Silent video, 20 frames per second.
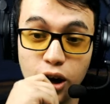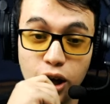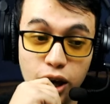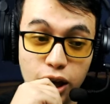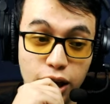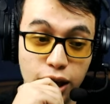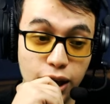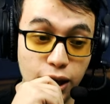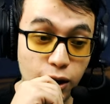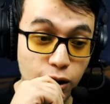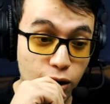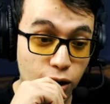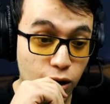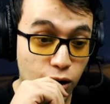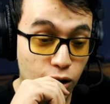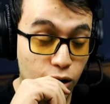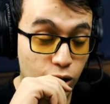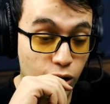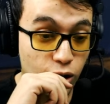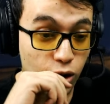et,
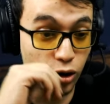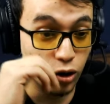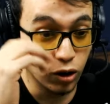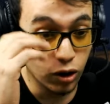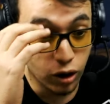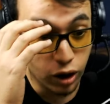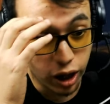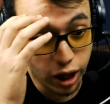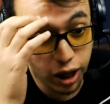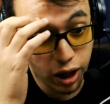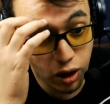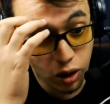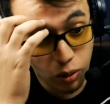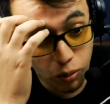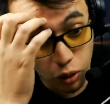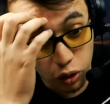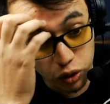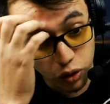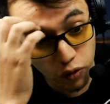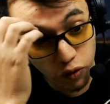euh, et euh,
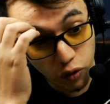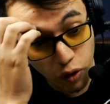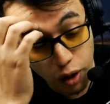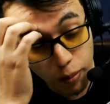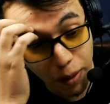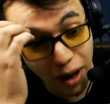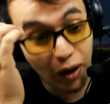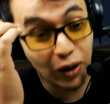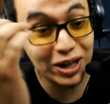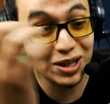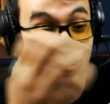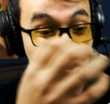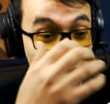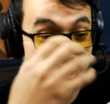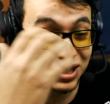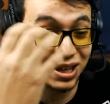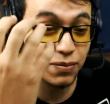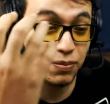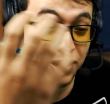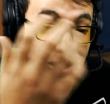mon devoir, ma
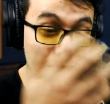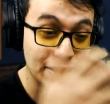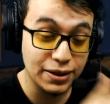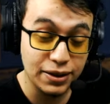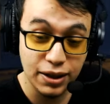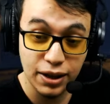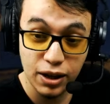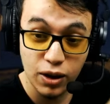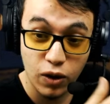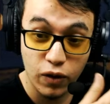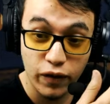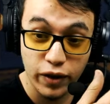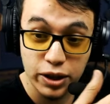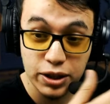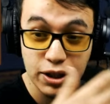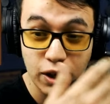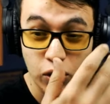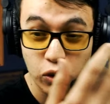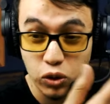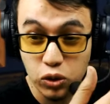responsabilité on va
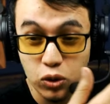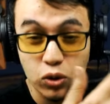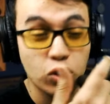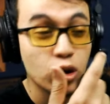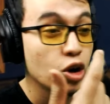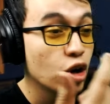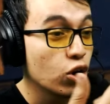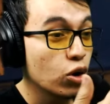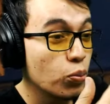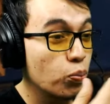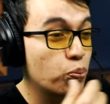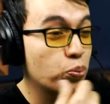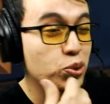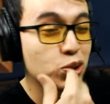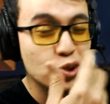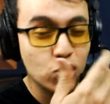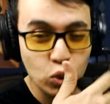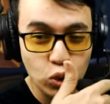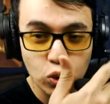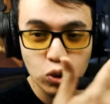dire de
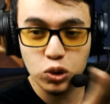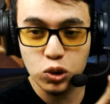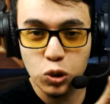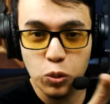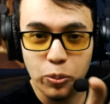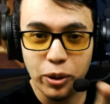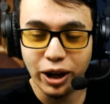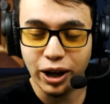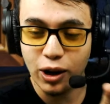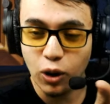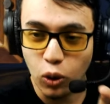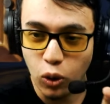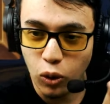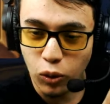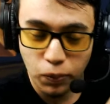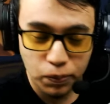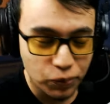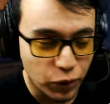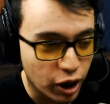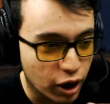pseudo super héros
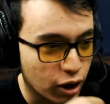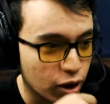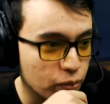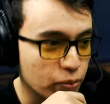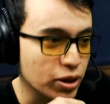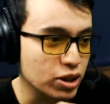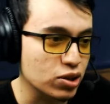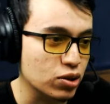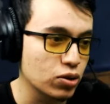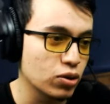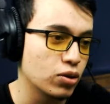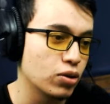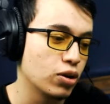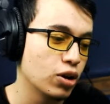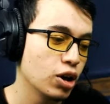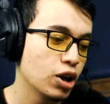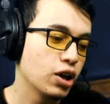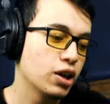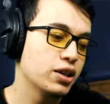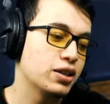hein, parce que
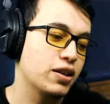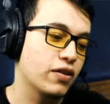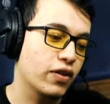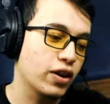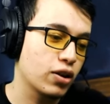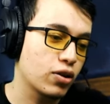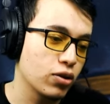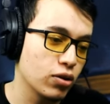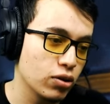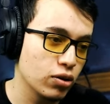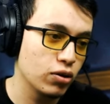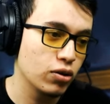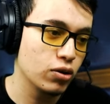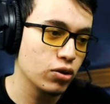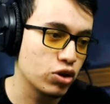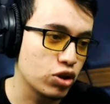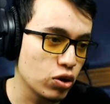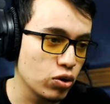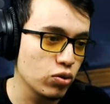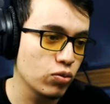c'est vrai que
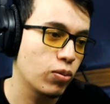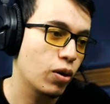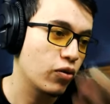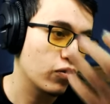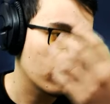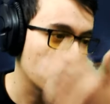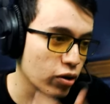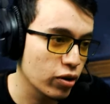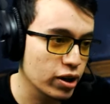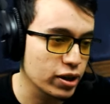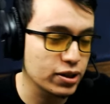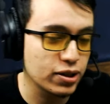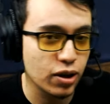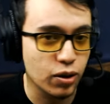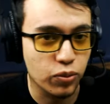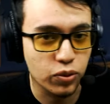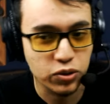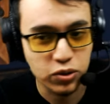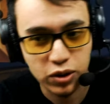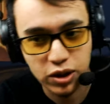j'ai eu, bon, vous connaissez hein,
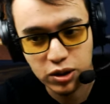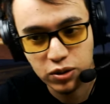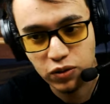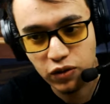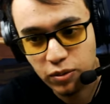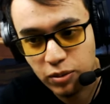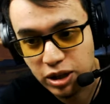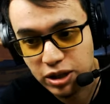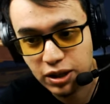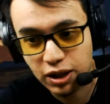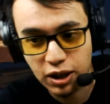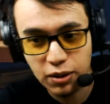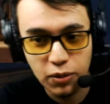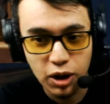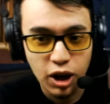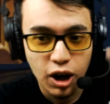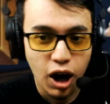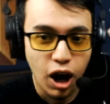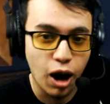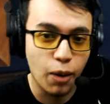pour ceux qui suivent mes streams,
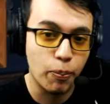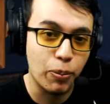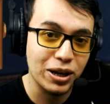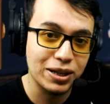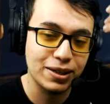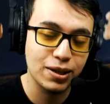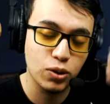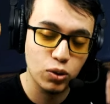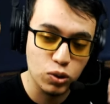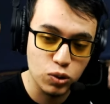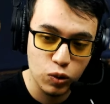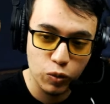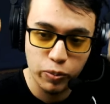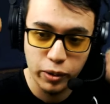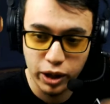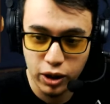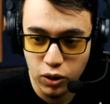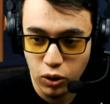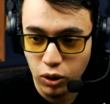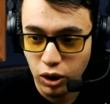un passé de
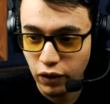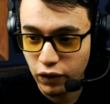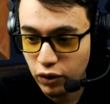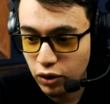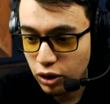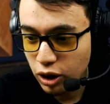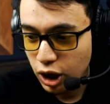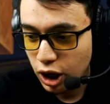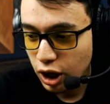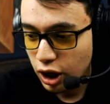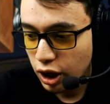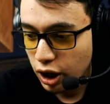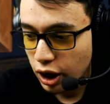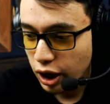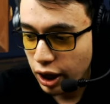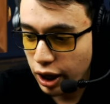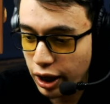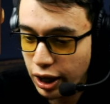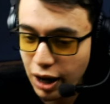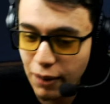super héros avant
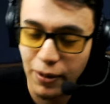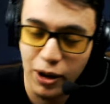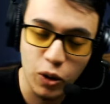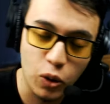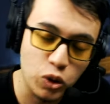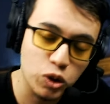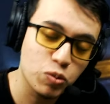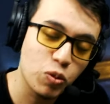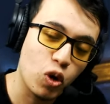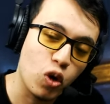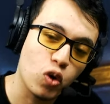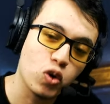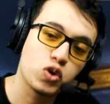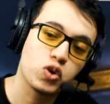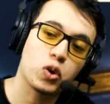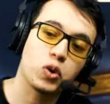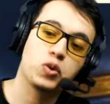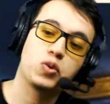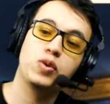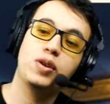et là malheureusement
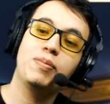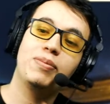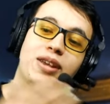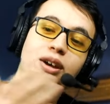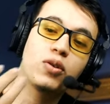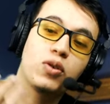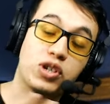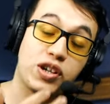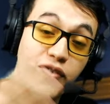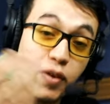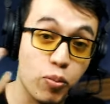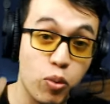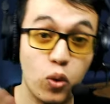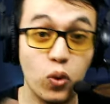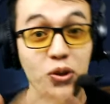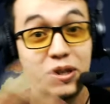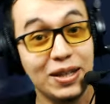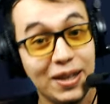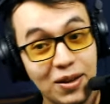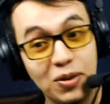aujourd'hui bien que j'avais
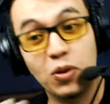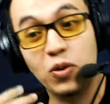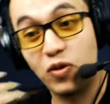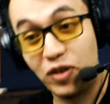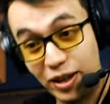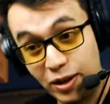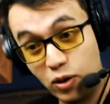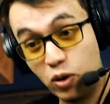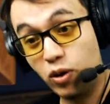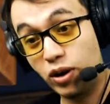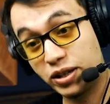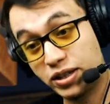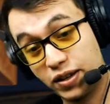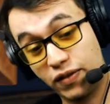beaucoup d'idées de vidéos, hein, c'est